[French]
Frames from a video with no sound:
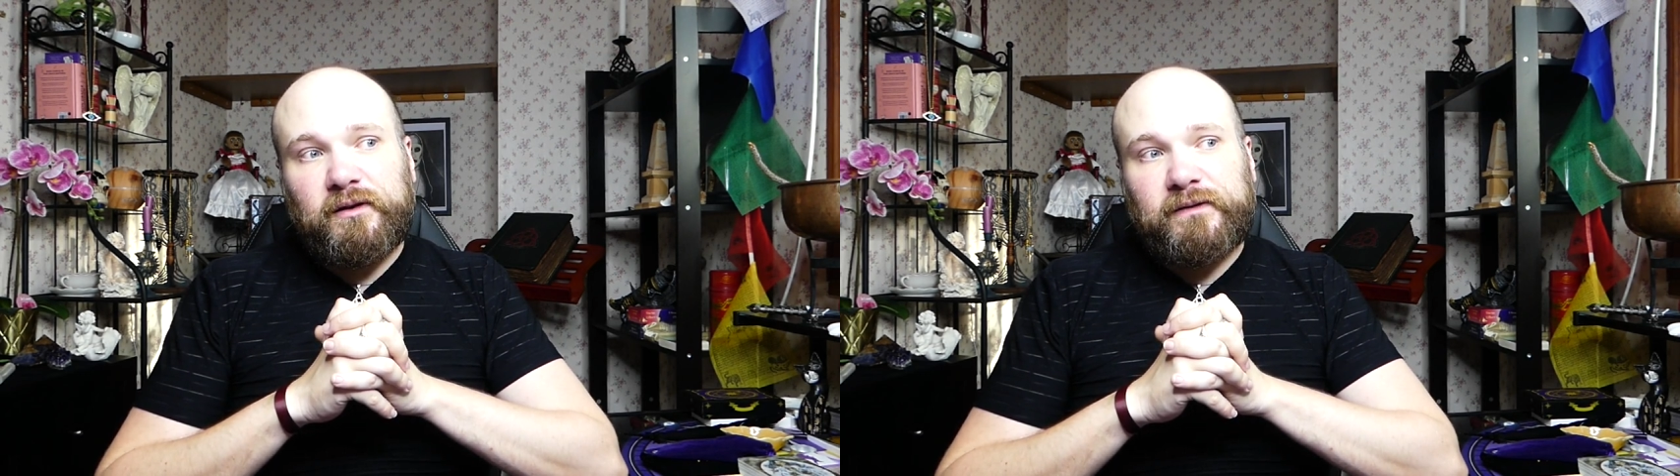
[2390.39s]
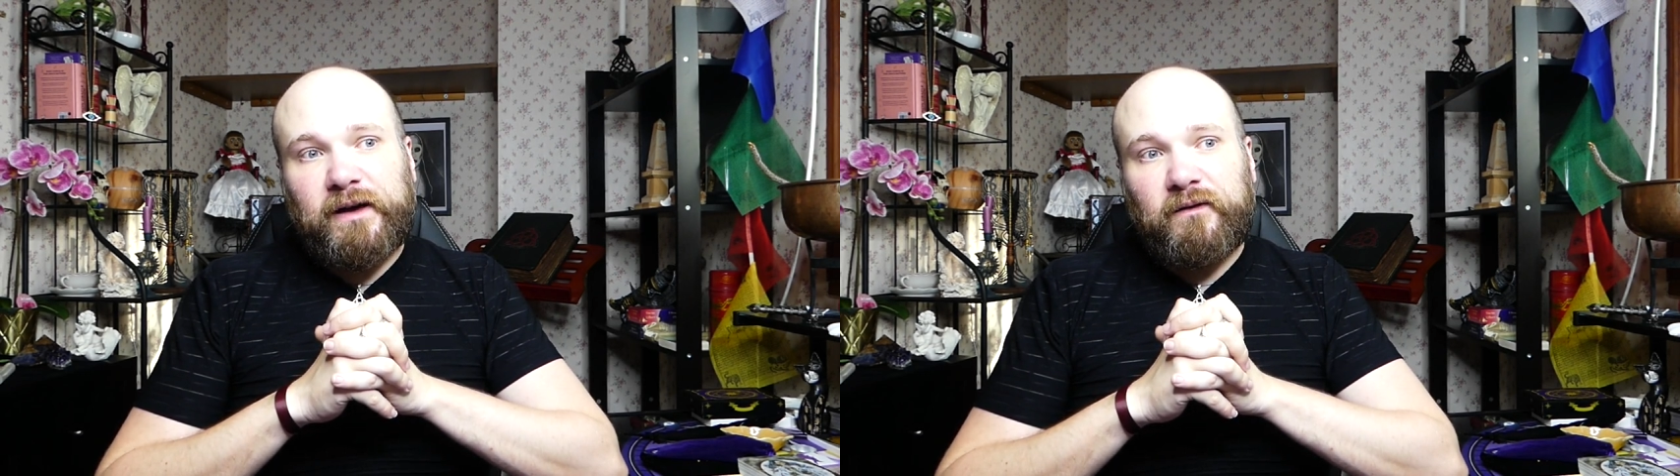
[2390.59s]

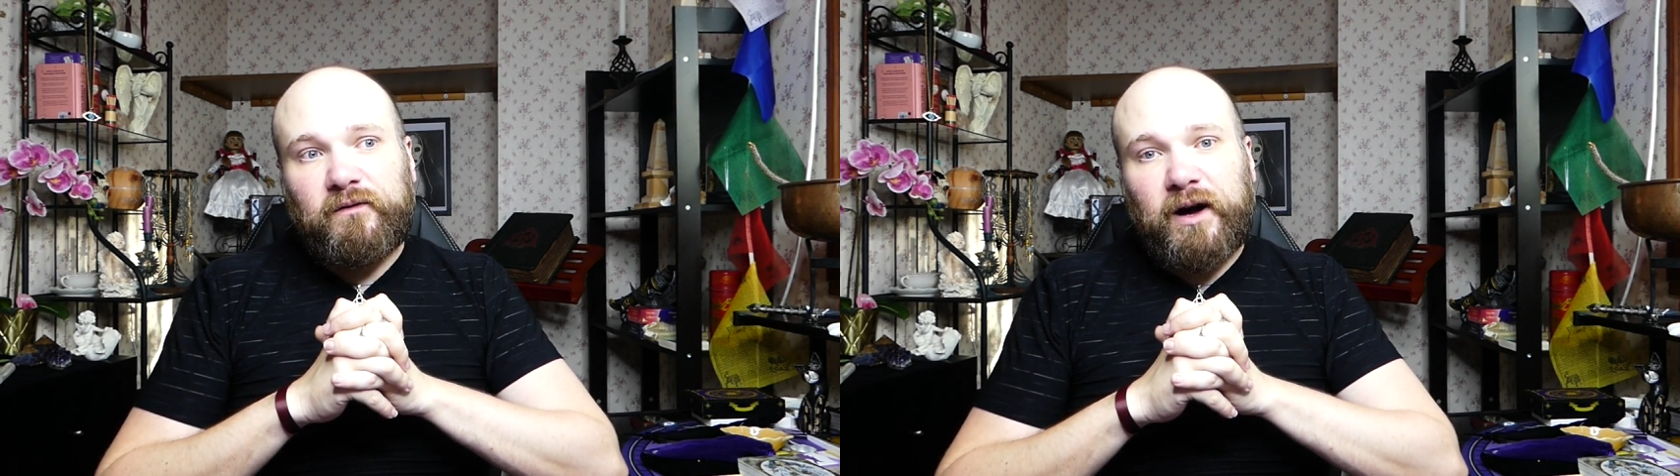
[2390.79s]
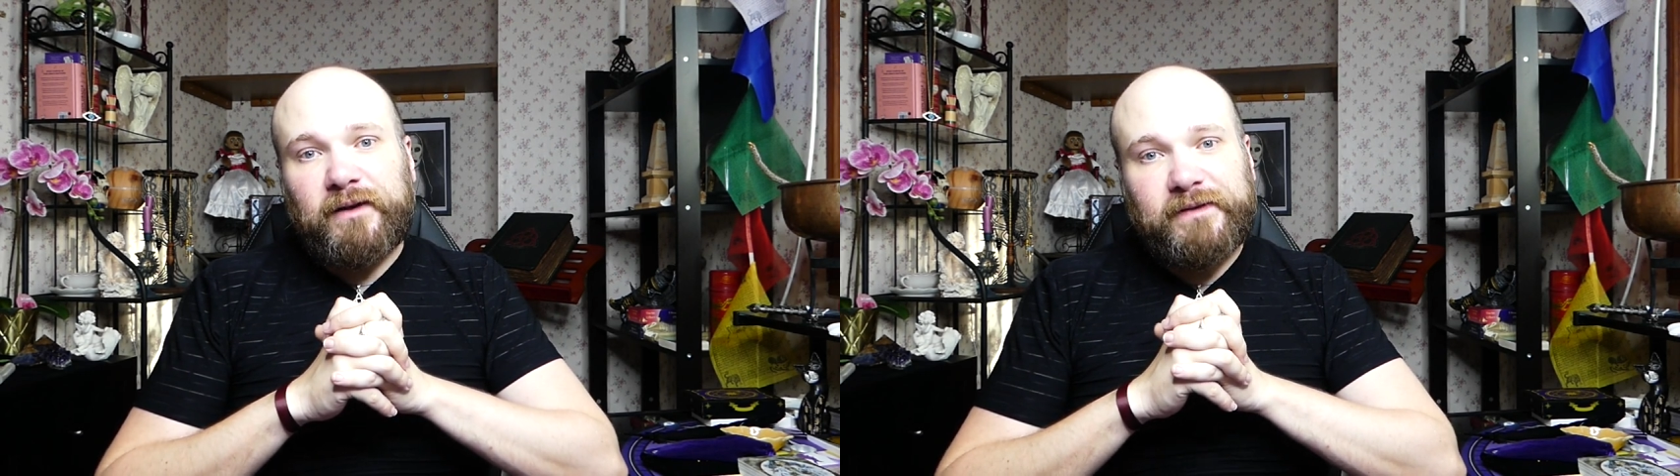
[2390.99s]

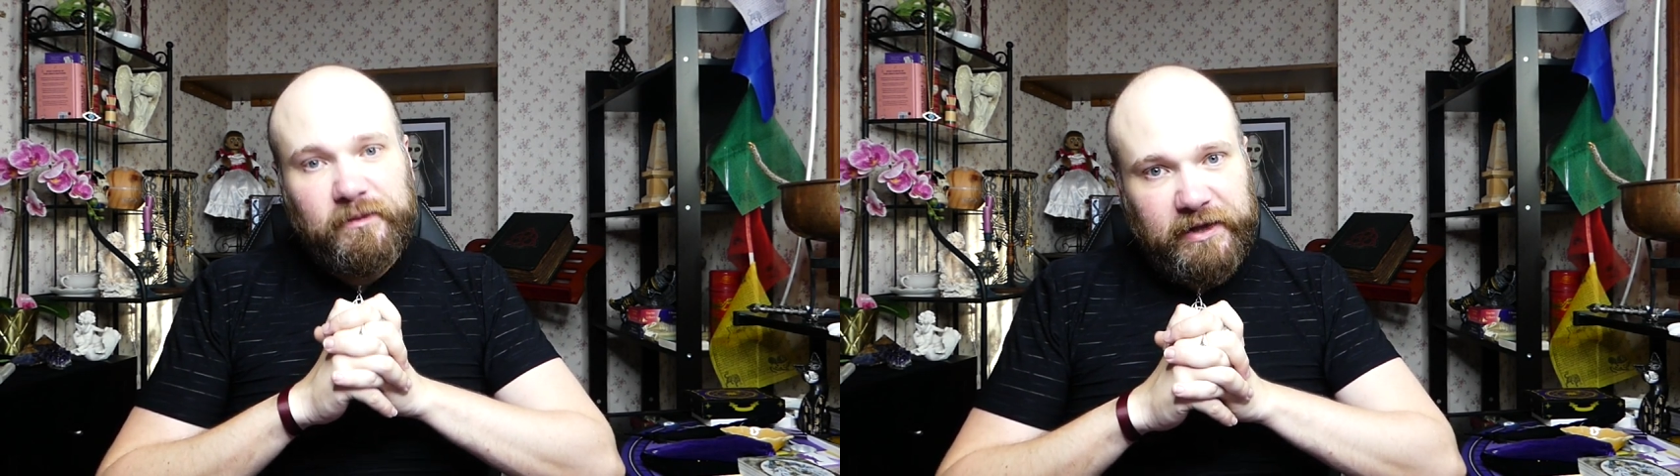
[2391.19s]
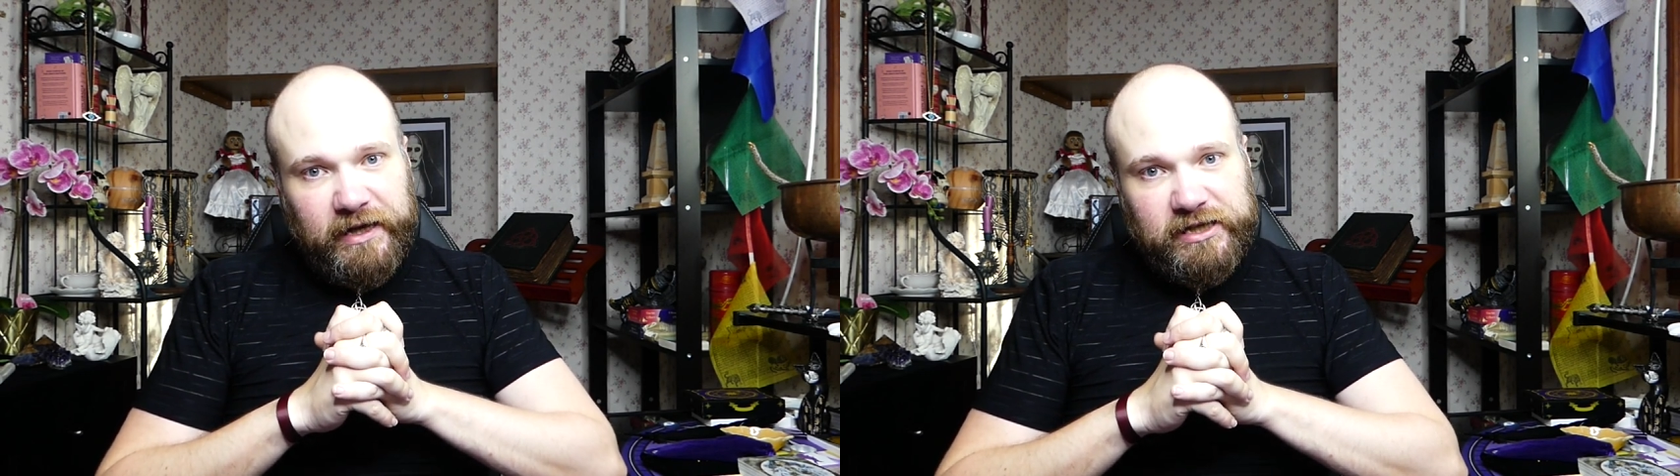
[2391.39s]
d'avoir
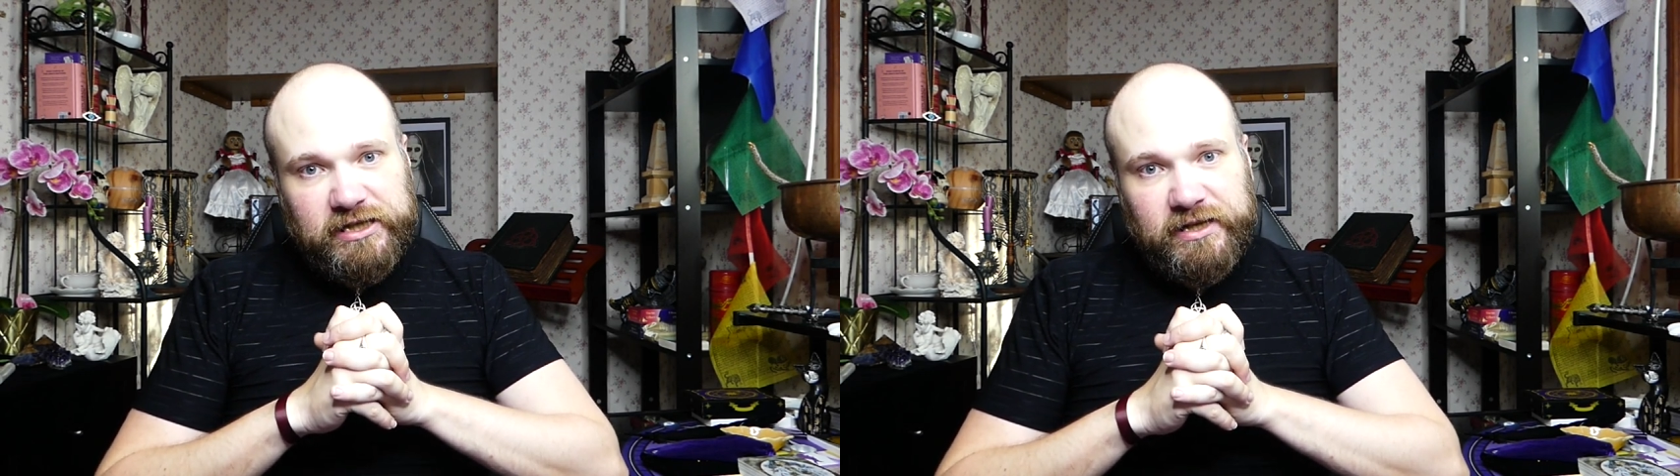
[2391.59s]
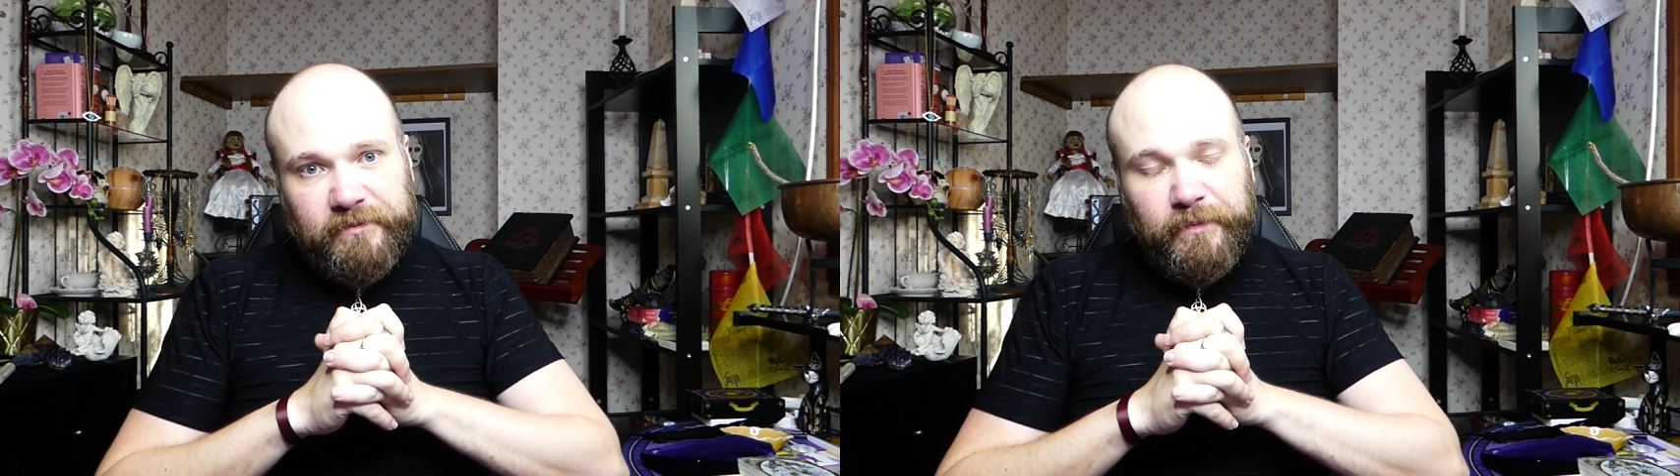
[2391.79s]

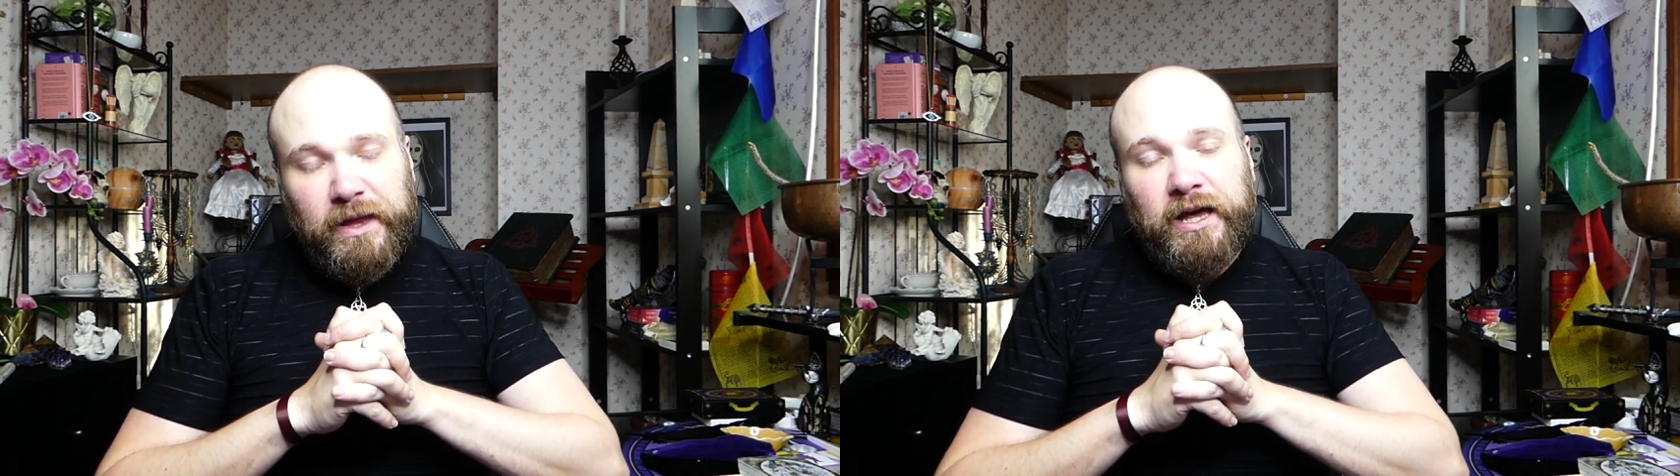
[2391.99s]
déménagé